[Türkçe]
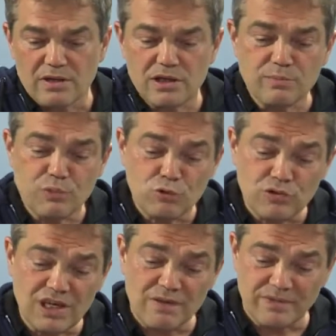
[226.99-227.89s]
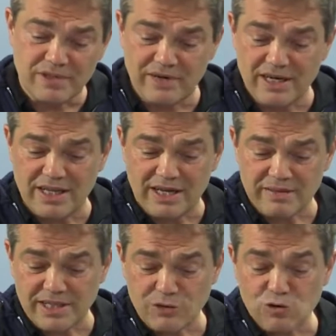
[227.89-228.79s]
Şimdi Pew'un yaptığı verilerde
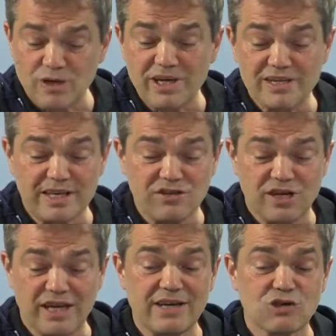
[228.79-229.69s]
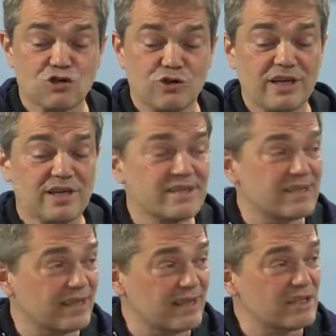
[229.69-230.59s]
mesela şuna benzer şeyler çıkıyor. Hani
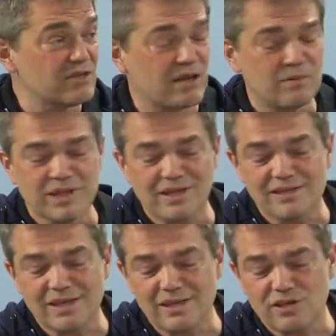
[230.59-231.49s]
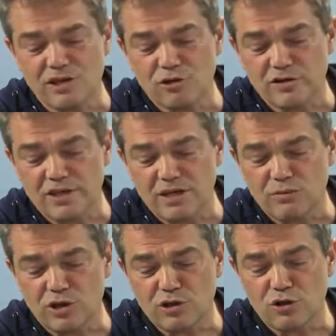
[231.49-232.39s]
insanların cevabındaki çelişkiyi
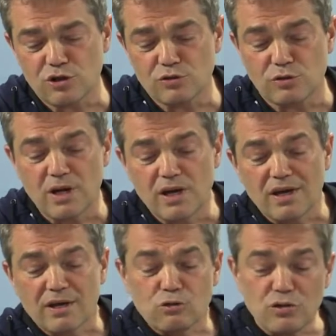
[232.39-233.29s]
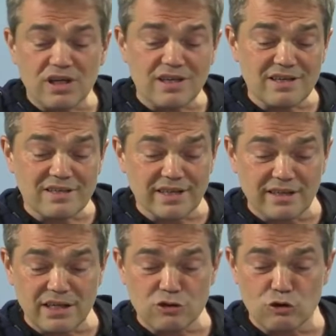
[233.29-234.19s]
göstereyim diye diyoruz. Türkiye'deki
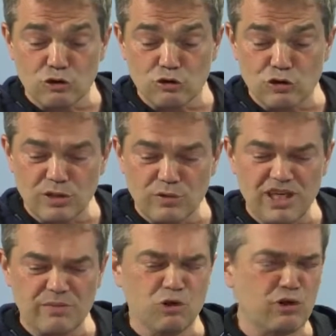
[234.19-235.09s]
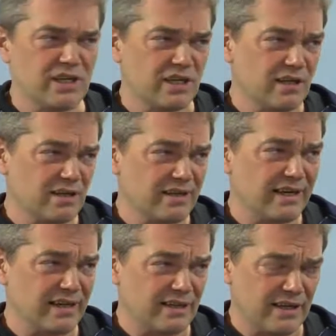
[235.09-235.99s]
insanlara sorduğunuzda bu 2012'de
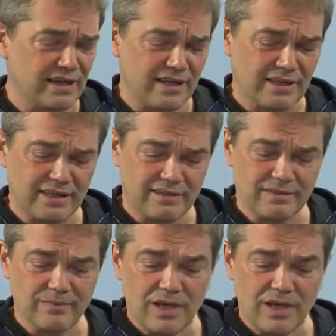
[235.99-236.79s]
yayınlanan anket.